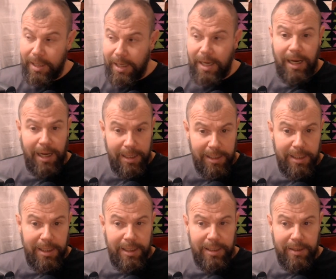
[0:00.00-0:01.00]
Hay
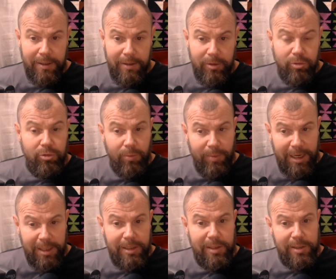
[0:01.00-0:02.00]
que
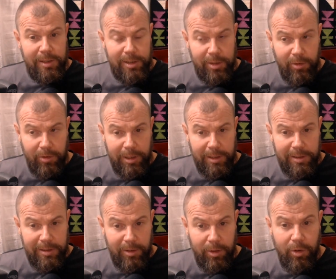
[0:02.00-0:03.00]
tomar decisiones
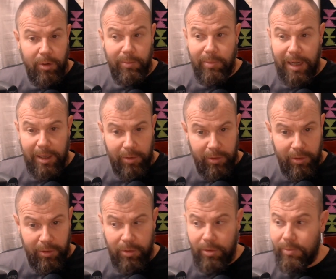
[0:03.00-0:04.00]
con
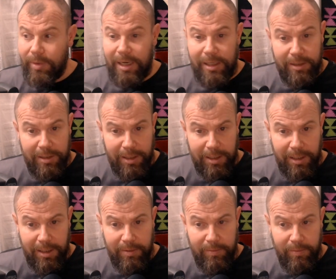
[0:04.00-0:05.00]
valor, con valentía.